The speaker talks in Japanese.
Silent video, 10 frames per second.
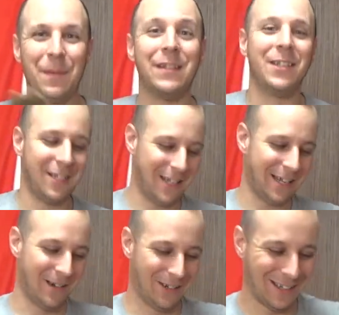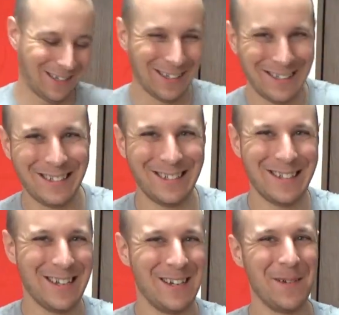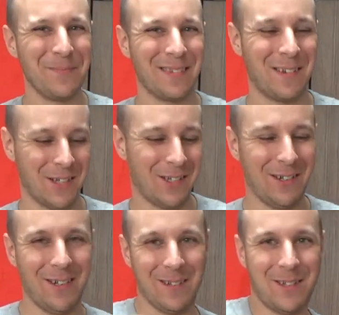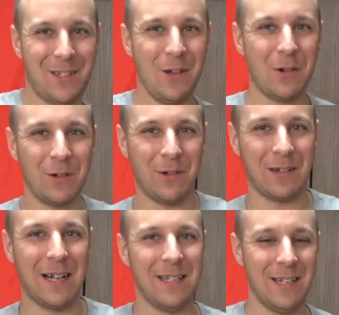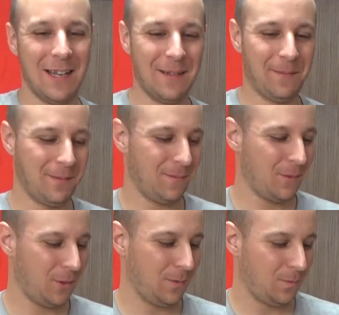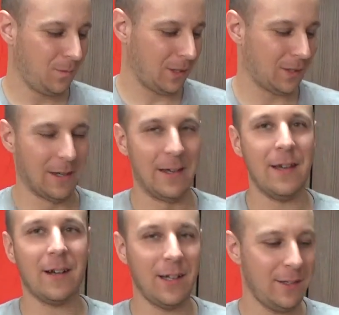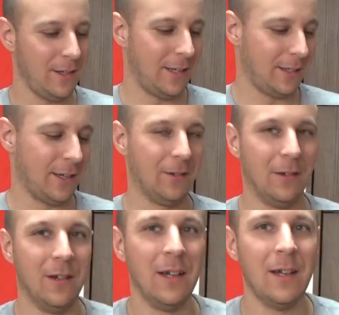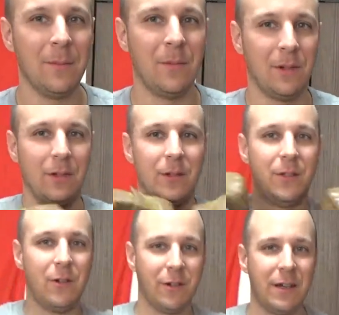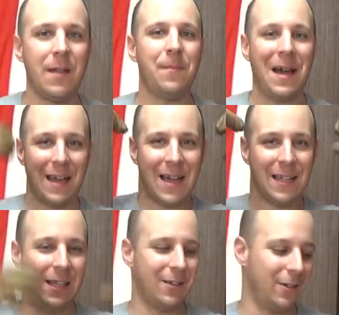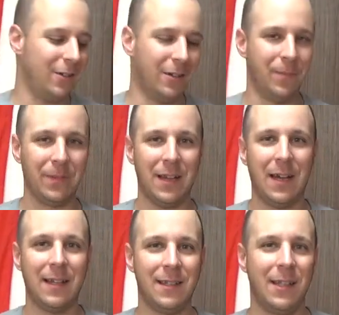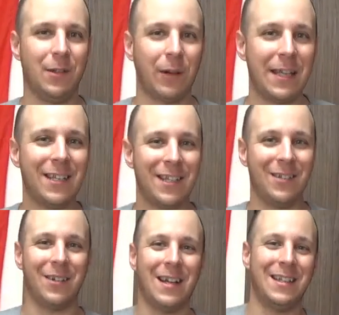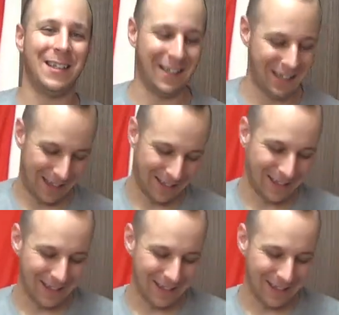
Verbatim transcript: パンチしないけどでもその強くの感じでなんかいい感じですけどもっと鎧いイ入ってるの安全の騎士の感じが